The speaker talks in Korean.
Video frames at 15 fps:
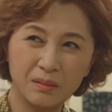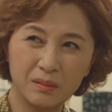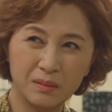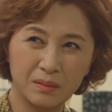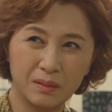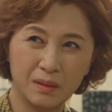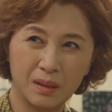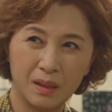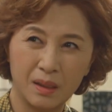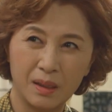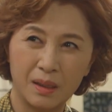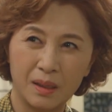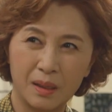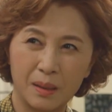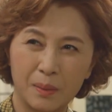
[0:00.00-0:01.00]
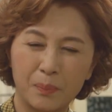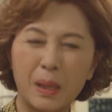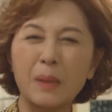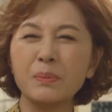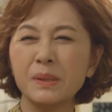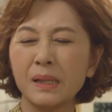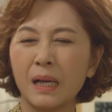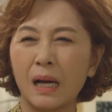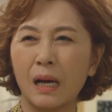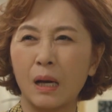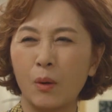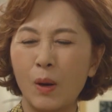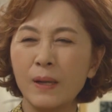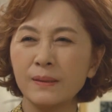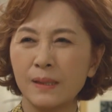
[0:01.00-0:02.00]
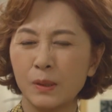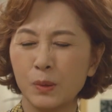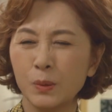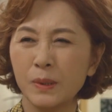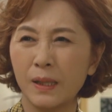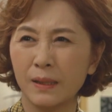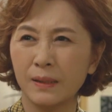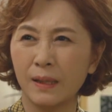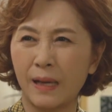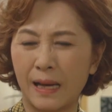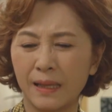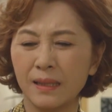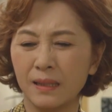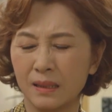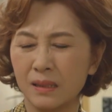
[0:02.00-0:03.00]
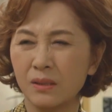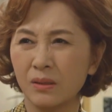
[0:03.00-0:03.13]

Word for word: 아. 뱁스가 황새 쫓아가다 가랭이